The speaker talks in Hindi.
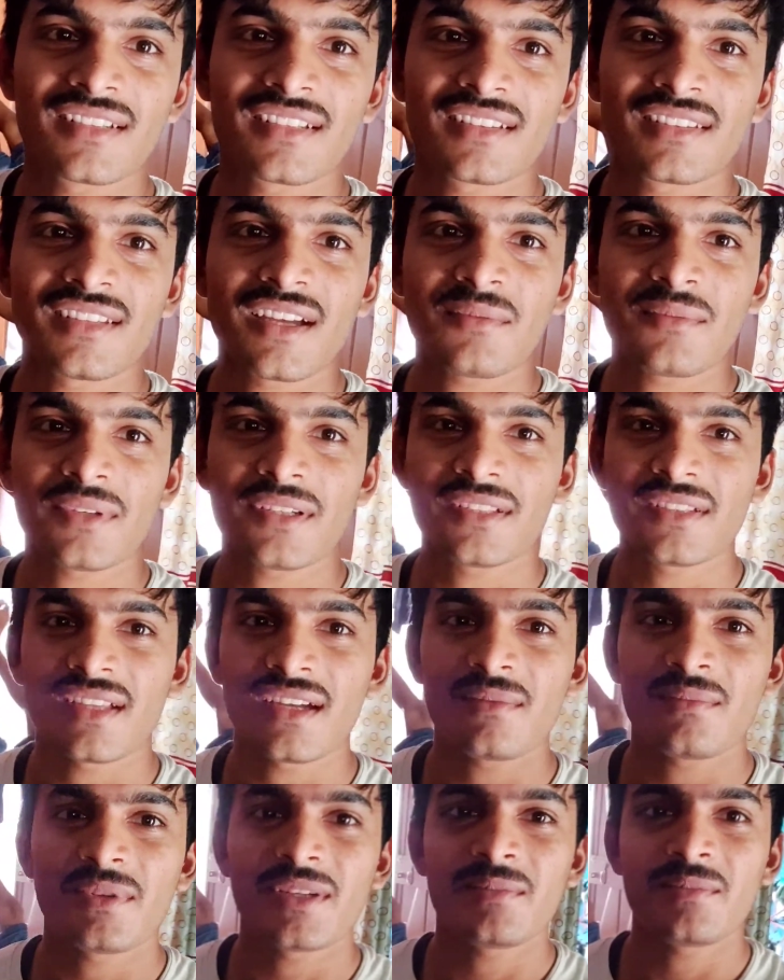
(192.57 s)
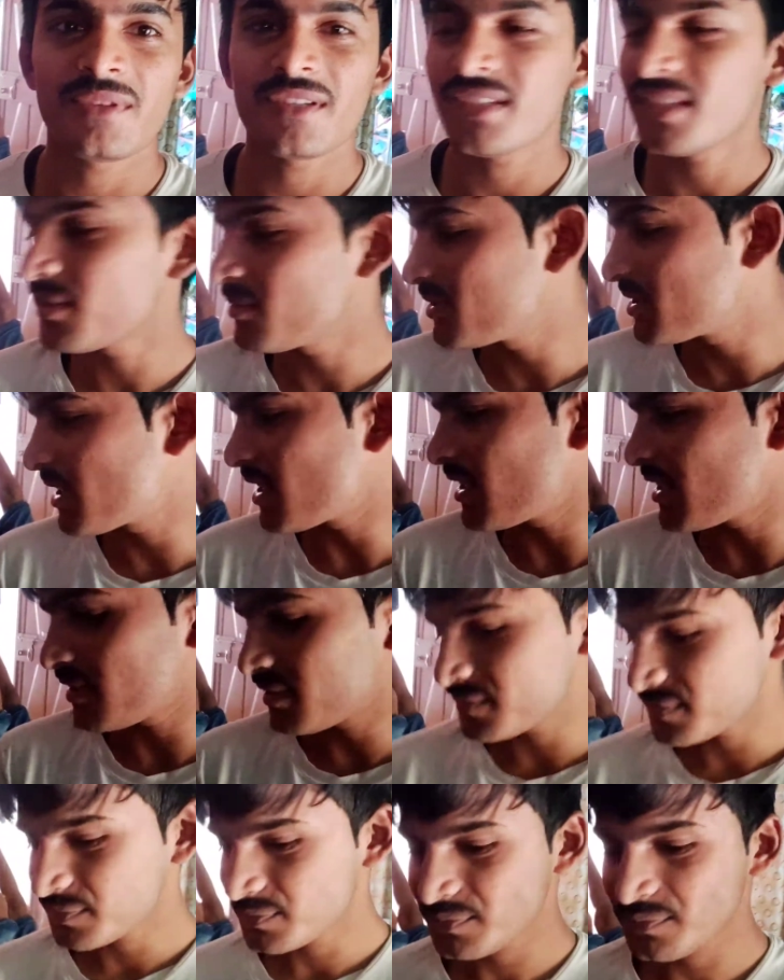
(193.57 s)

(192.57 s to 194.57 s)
कितना पिटता है पिट पिट के बेचारा